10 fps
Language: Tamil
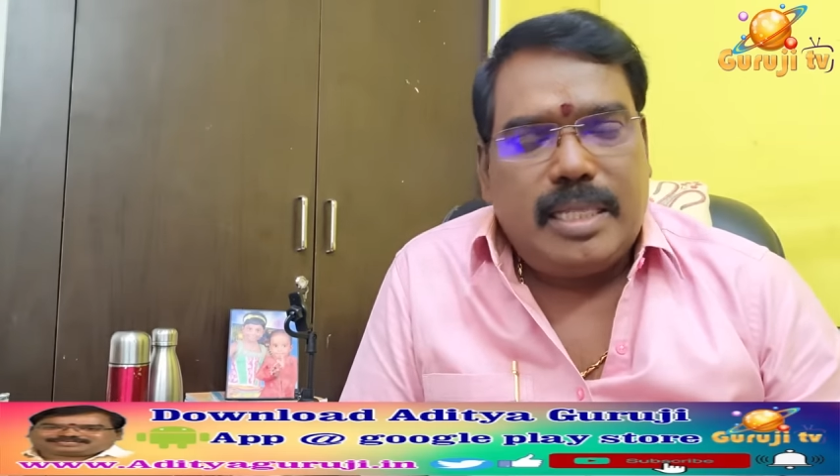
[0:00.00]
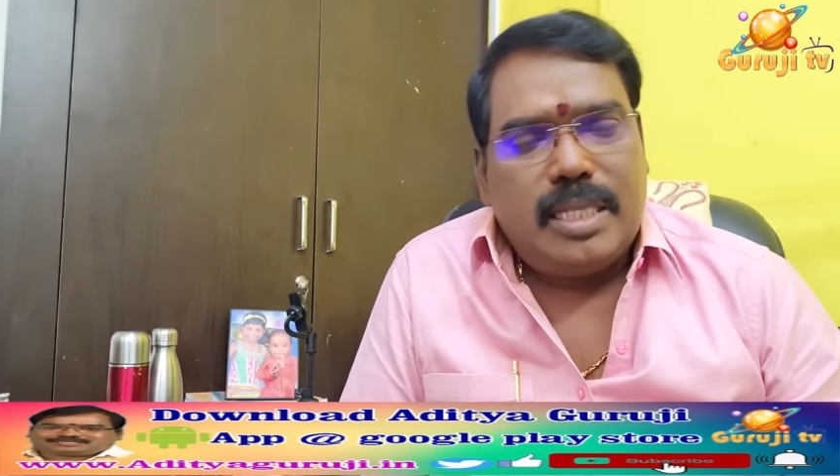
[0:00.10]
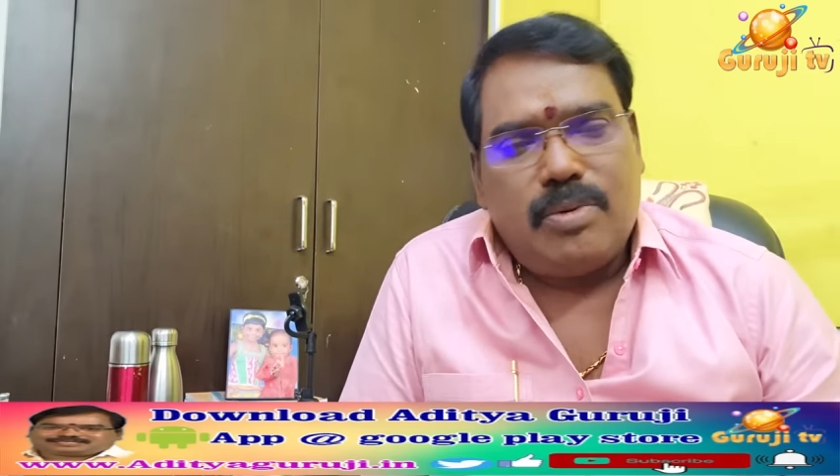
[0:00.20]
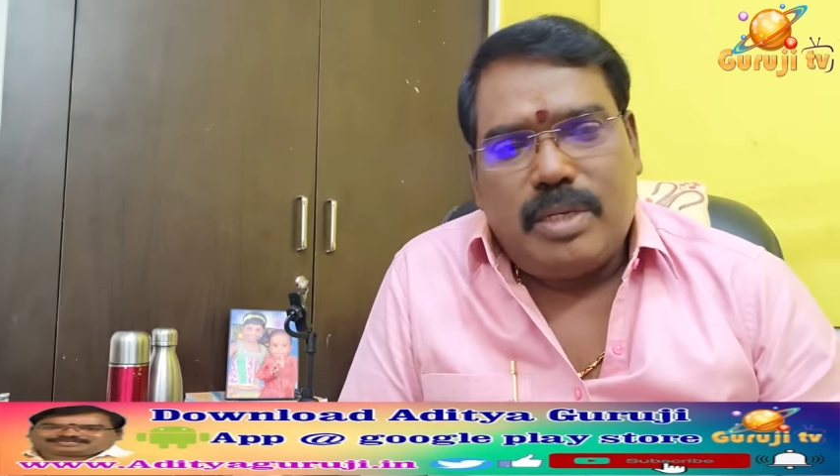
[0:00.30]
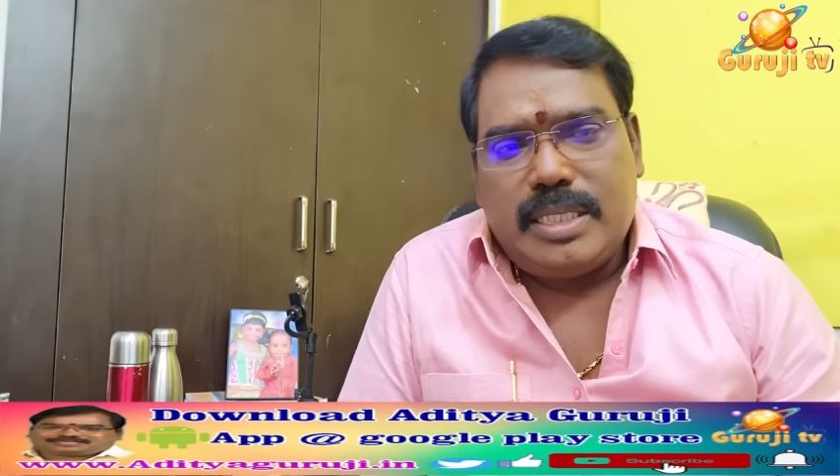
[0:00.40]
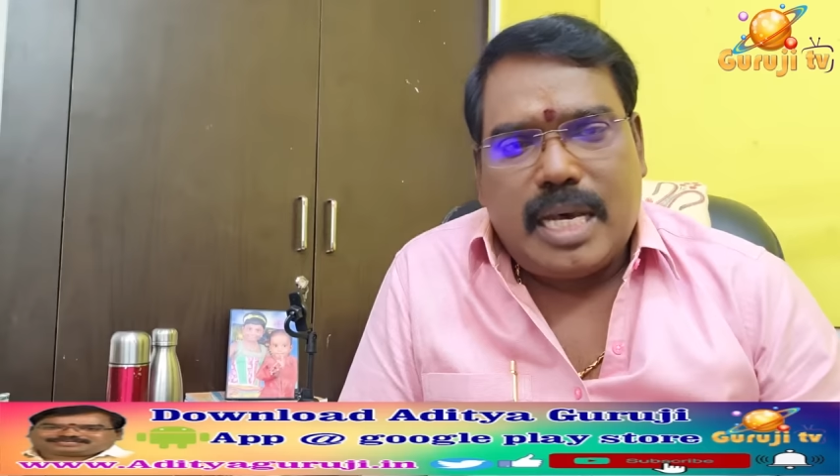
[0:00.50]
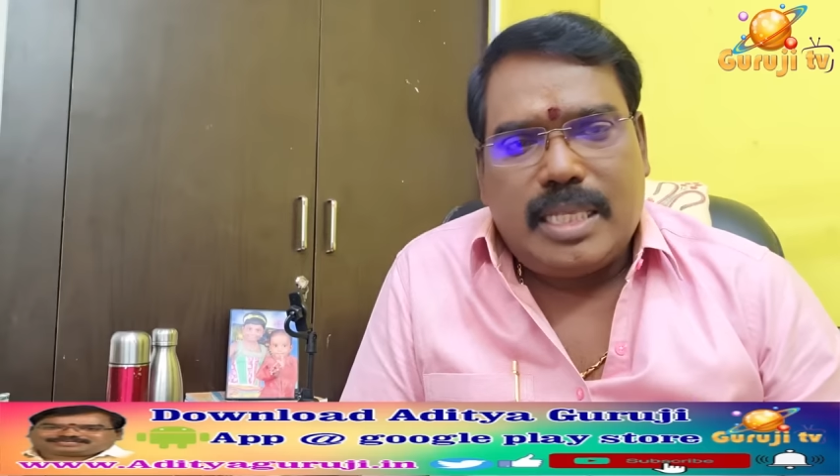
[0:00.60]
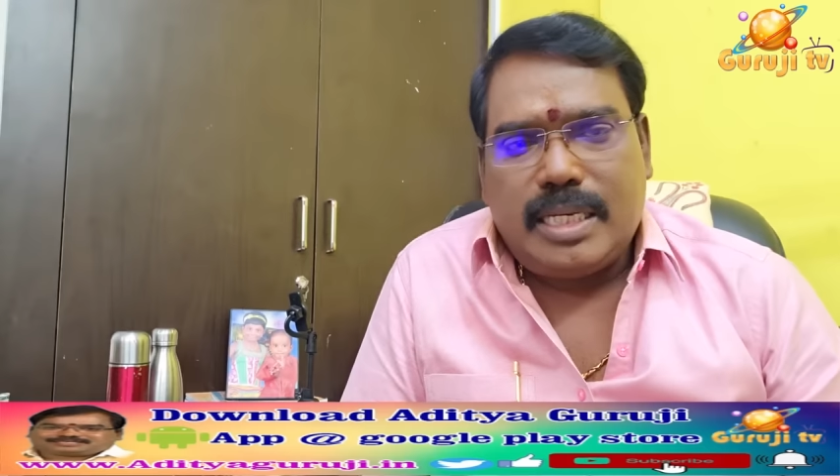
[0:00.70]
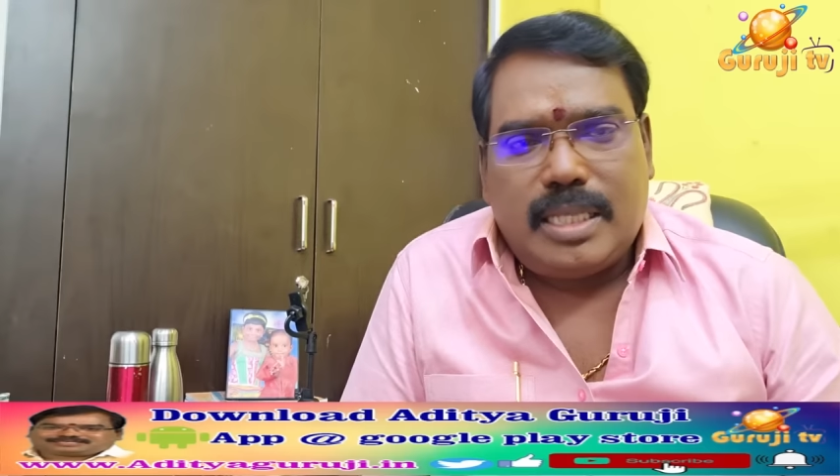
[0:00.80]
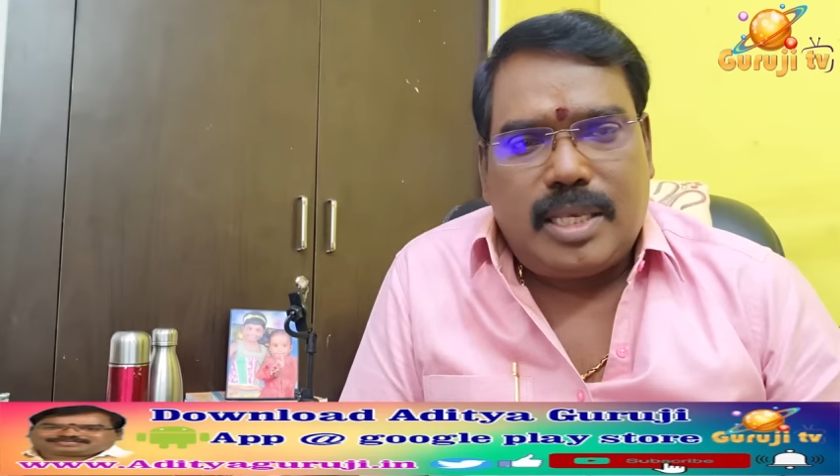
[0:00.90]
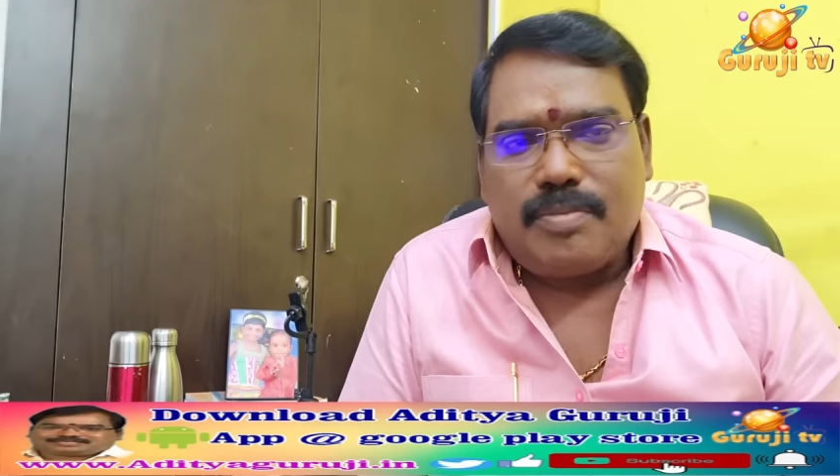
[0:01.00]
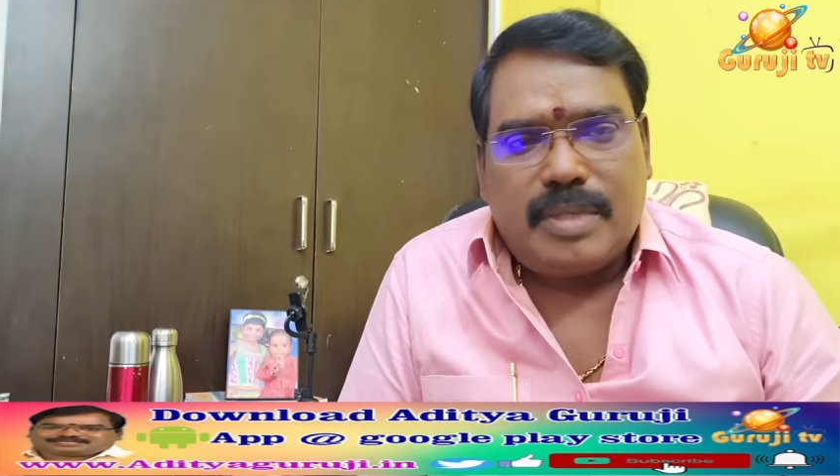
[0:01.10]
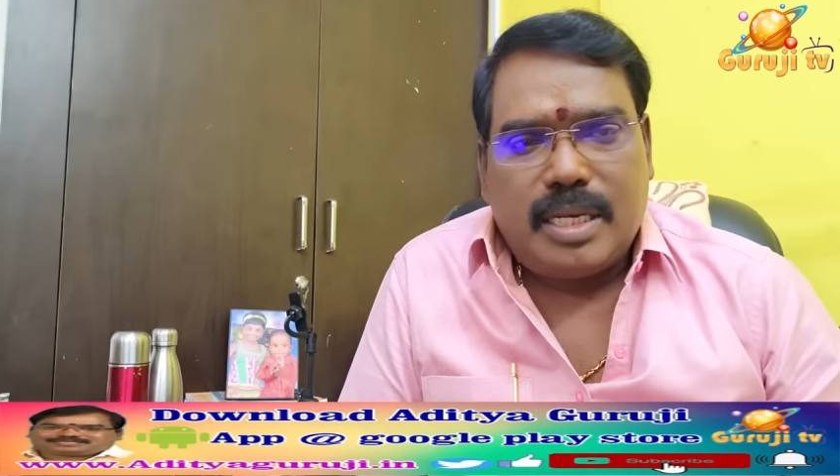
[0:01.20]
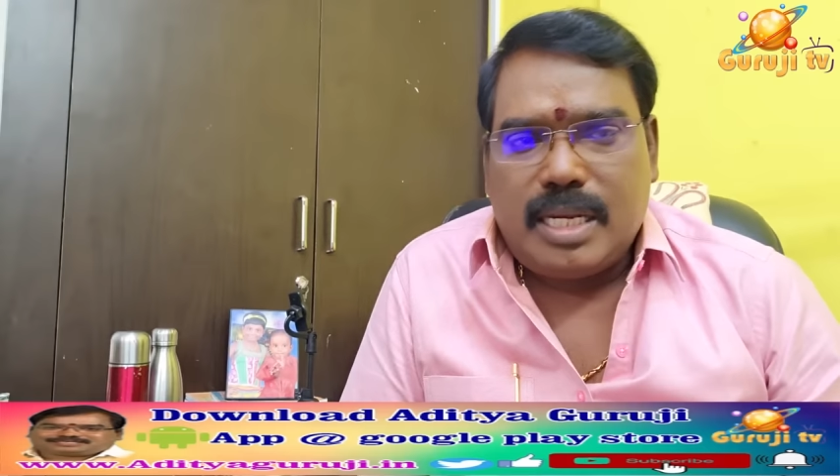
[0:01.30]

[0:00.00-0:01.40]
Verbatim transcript: எந்த ஒரு ஜாதகத்தையும்